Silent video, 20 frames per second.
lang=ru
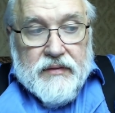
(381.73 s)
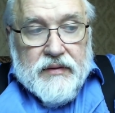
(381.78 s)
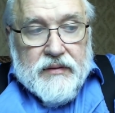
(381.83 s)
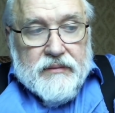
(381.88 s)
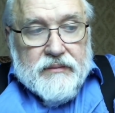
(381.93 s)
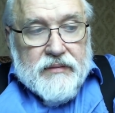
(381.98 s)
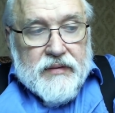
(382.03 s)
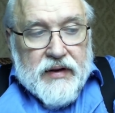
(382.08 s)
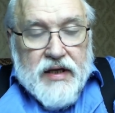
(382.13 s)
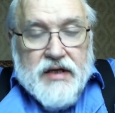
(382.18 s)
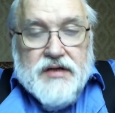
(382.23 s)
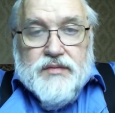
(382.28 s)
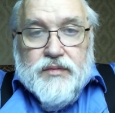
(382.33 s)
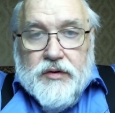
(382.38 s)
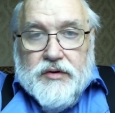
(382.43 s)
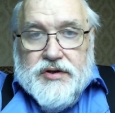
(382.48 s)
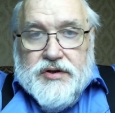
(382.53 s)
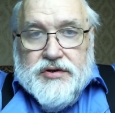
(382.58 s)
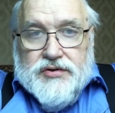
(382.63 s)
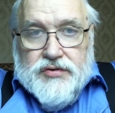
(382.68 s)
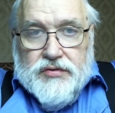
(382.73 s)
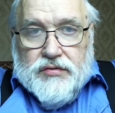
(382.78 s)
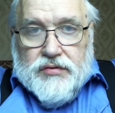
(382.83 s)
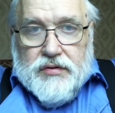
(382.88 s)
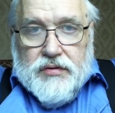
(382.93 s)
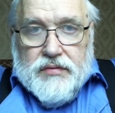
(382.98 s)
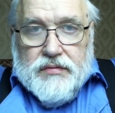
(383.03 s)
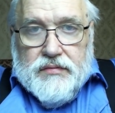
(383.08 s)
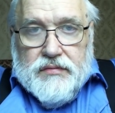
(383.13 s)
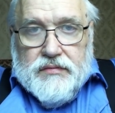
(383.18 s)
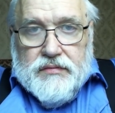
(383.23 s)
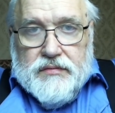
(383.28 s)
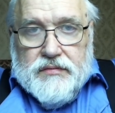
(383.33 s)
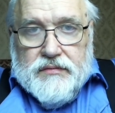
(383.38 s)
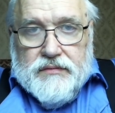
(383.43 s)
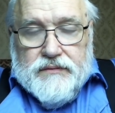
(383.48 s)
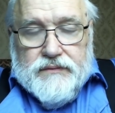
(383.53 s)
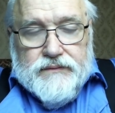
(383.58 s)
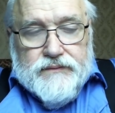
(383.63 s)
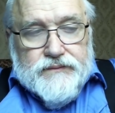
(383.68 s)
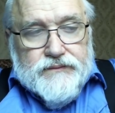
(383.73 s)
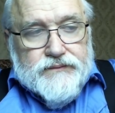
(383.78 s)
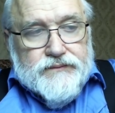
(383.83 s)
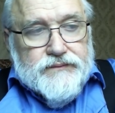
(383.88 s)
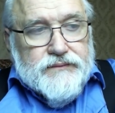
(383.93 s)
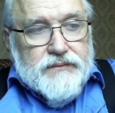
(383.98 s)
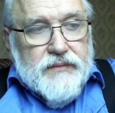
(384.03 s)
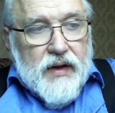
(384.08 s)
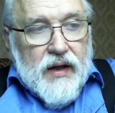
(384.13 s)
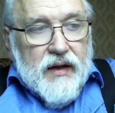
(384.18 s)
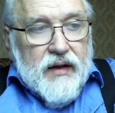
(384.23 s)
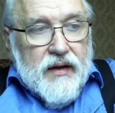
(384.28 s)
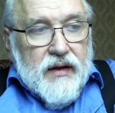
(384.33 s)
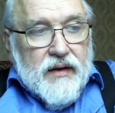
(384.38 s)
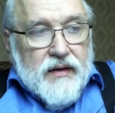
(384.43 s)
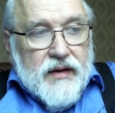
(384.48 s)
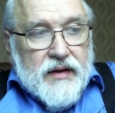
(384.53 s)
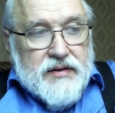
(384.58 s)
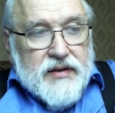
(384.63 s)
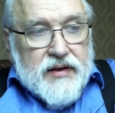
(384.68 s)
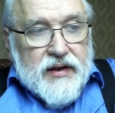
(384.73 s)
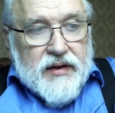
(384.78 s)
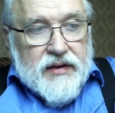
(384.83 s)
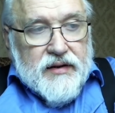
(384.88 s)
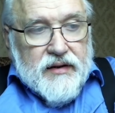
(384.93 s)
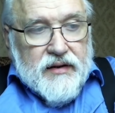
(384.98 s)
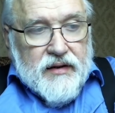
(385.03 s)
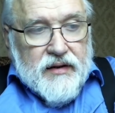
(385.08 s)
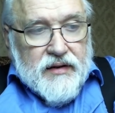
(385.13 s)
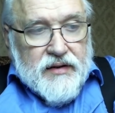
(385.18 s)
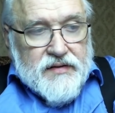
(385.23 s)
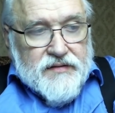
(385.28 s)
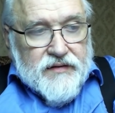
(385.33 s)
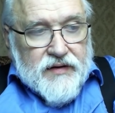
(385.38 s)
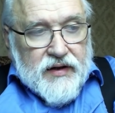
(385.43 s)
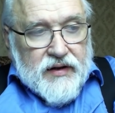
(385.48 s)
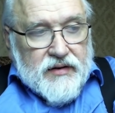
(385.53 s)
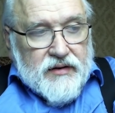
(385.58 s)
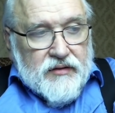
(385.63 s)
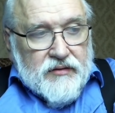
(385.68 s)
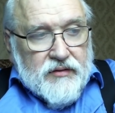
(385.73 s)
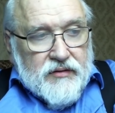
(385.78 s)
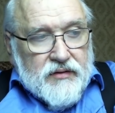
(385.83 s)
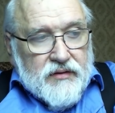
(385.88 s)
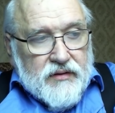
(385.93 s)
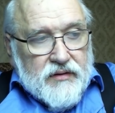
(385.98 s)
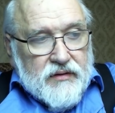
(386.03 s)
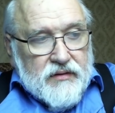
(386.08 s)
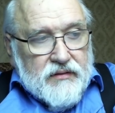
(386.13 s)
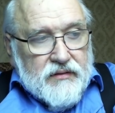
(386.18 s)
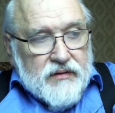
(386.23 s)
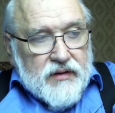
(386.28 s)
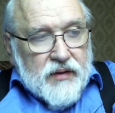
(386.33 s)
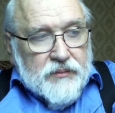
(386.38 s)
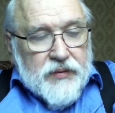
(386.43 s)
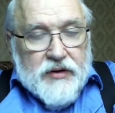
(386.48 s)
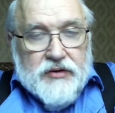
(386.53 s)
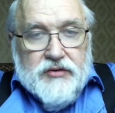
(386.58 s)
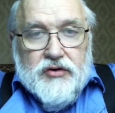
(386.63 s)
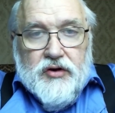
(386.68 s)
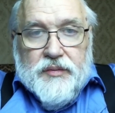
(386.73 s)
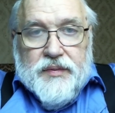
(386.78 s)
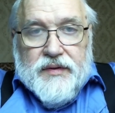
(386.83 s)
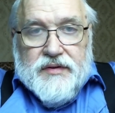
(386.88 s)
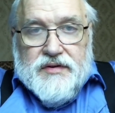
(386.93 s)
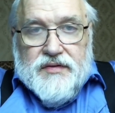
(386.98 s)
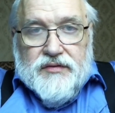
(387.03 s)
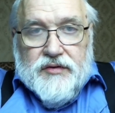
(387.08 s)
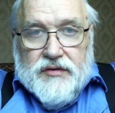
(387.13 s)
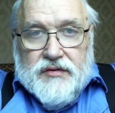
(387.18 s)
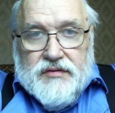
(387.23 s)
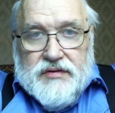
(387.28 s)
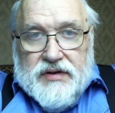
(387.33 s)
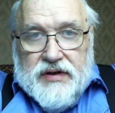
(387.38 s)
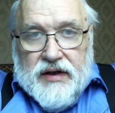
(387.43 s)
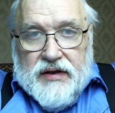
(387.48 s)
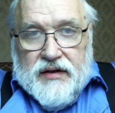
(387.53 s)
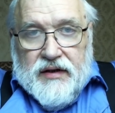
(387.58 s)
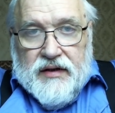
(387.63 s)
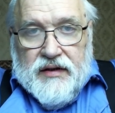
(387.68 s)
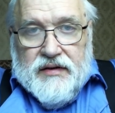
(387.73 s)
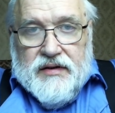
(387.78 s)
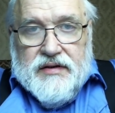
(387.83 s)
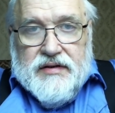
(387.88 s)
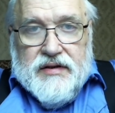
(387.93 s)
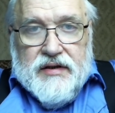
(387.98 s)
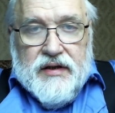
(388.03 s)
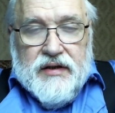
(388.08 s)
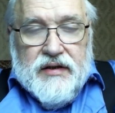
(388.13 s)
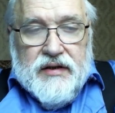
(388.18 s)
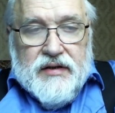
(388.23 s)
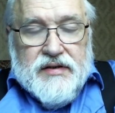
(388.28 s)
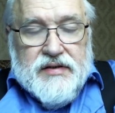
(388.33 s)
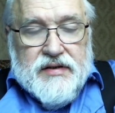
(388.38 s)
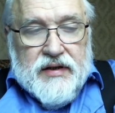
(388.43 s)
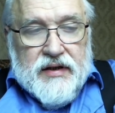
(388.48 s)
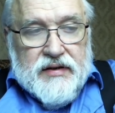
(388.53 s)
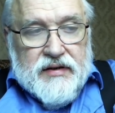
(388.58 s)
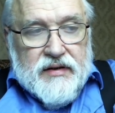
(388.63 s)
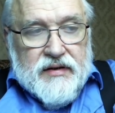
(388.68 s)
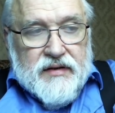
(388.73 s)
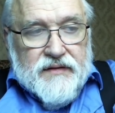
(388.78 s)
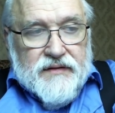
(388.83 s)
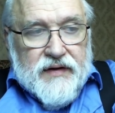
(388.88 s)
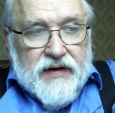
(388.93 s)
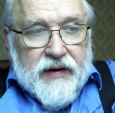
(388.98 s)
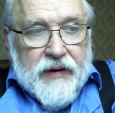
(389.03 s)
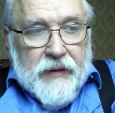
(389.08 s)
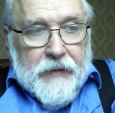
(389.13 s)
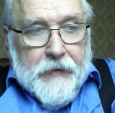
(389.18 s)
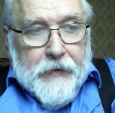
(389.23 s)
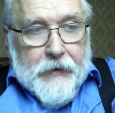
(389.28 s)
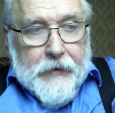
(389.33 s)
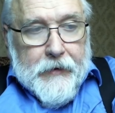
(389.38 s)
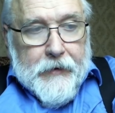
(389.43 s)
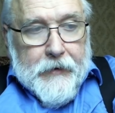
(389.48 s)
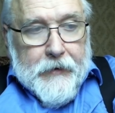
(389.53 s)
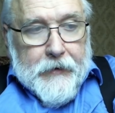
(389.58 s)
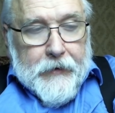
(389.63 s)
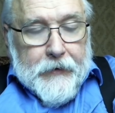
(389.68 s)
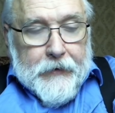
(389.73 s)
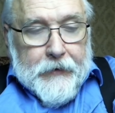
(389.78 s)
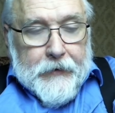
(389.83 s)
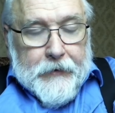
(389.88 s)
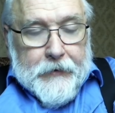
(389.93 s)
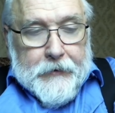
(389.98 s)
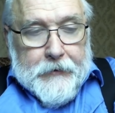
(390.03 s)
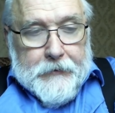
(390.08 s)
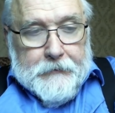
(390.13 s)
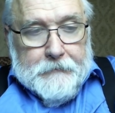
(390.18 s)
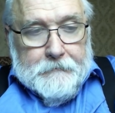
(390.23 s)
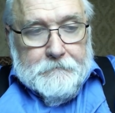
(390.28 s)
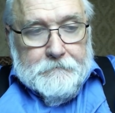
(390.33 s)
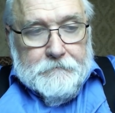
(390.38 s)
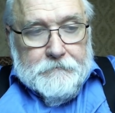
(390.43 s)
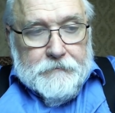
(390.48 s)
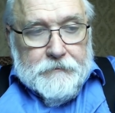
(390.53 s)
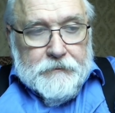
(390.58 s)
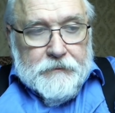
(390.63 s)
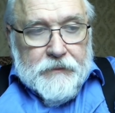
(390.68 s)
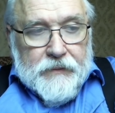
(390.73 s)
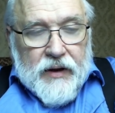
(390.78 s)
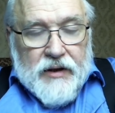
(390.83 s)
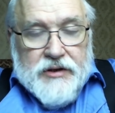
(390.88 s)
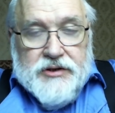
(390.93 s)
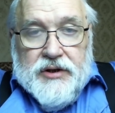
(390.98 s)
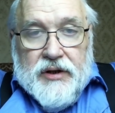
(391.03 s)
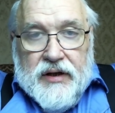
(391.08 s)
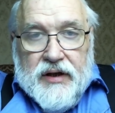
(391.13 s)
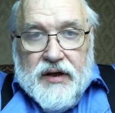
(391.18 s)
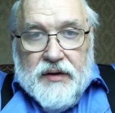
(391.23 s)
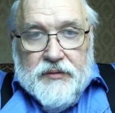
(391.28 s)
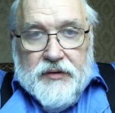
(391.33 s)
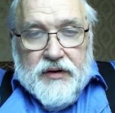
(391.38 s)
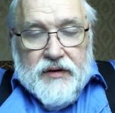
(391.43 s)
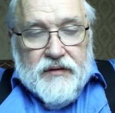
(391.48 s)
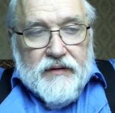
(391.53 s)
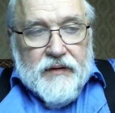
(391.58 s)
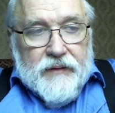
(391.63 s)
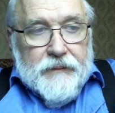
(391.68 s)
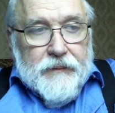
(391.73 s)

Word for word: есть Божий суд, наследники разврата, он не подкупен звону злата. Это стихи, кстати говоря, а, значит, Лермонтова.